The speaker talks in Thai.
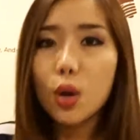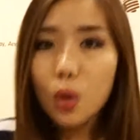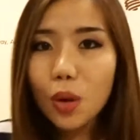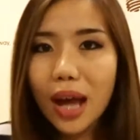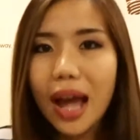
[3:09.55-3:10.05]

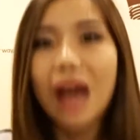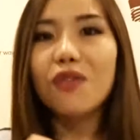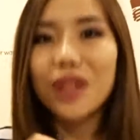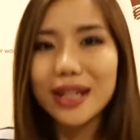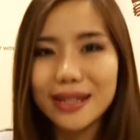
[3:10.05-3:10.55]
ลูกค้า
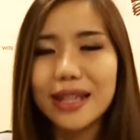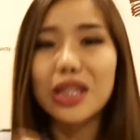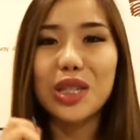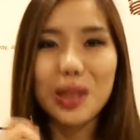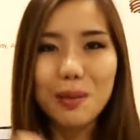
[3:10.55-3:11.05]
ฝรั่งเศส
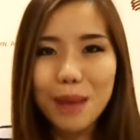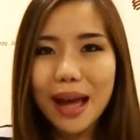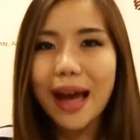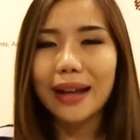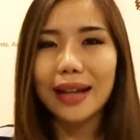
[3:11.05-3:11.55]
เยอะ
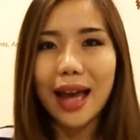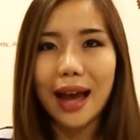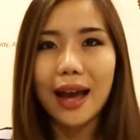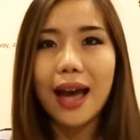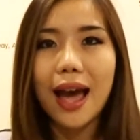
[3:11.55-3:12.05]
มากนะ
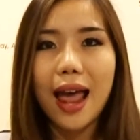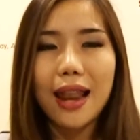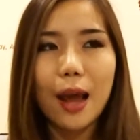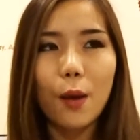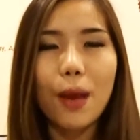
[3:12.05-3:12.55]
คะ
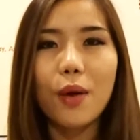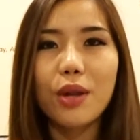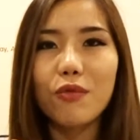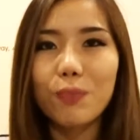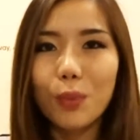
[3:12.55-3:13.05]
แล้วแพรว
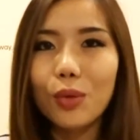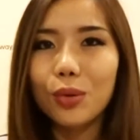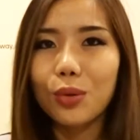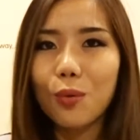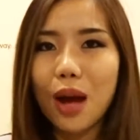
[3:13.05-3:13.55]
ได้พูด
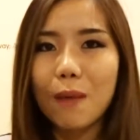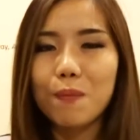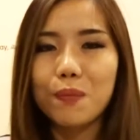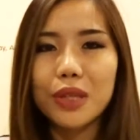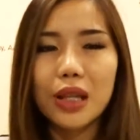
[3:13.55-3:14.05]
ทุกวัน
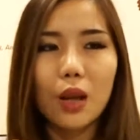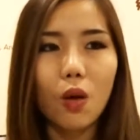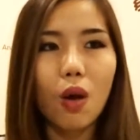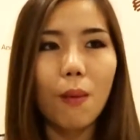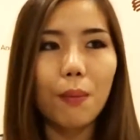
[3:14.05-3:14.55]
แล้วก็